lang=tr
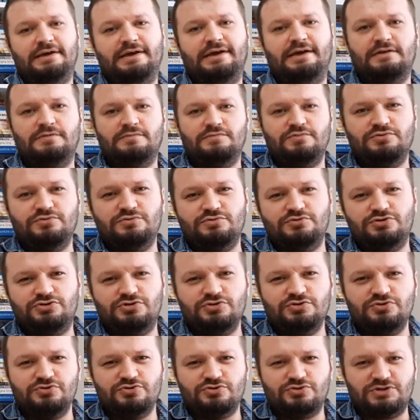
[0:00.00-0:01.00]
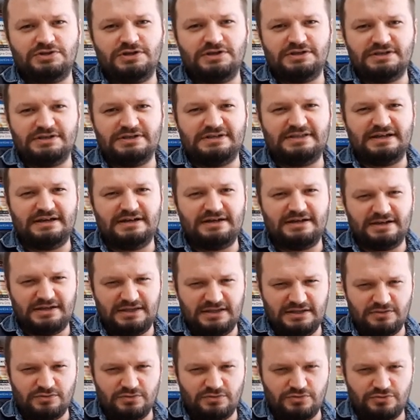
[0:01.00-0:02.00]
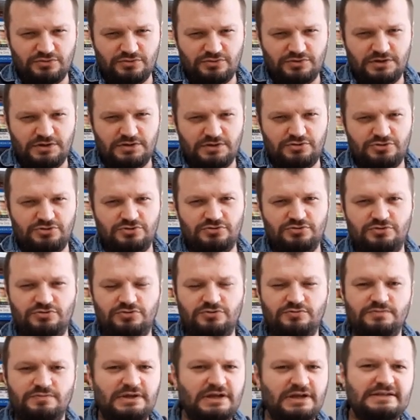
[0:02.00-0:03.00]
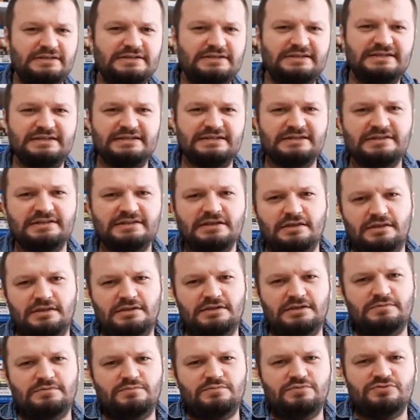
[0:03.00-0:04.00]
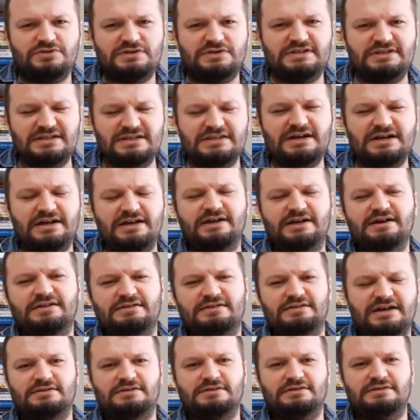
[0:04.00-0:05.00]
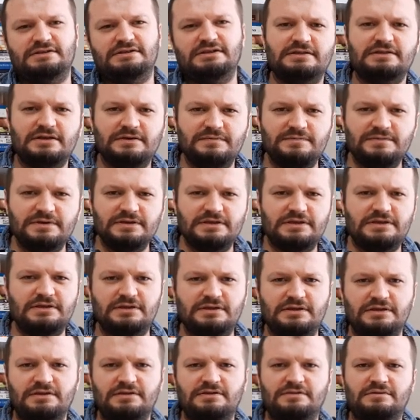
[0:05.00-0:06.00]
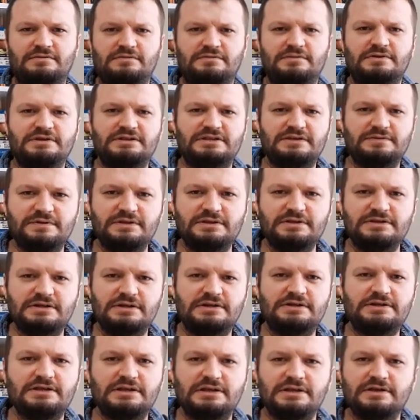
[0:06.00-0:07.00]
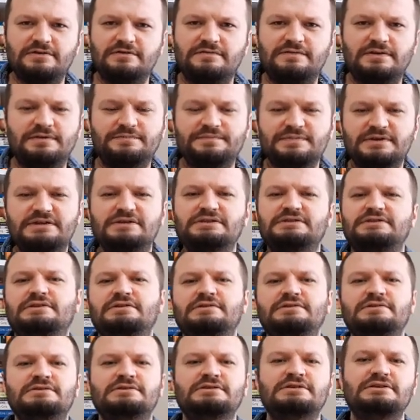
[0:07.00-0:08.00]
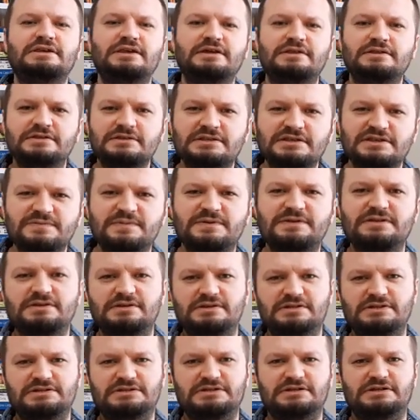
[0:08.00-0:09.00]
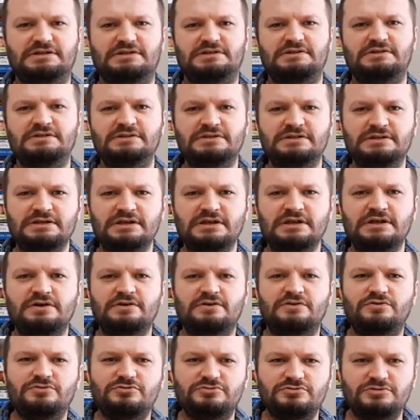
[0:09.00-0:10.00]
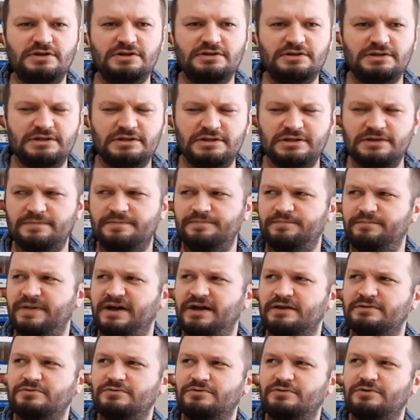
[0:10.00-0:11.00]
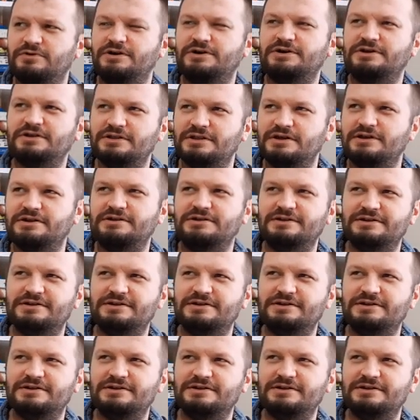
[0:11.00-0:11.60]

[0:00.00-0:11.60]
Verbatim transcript: yani bunu düşünürseniz daha iyi olur diye düşünüyorum. Yani sizin hani bu sizin hayatınız. Yani tabii ki nasıl bir insanla evlenmek istediğinizi kendiniz belirleyeceksiniz. O yüzden hani ben o aralar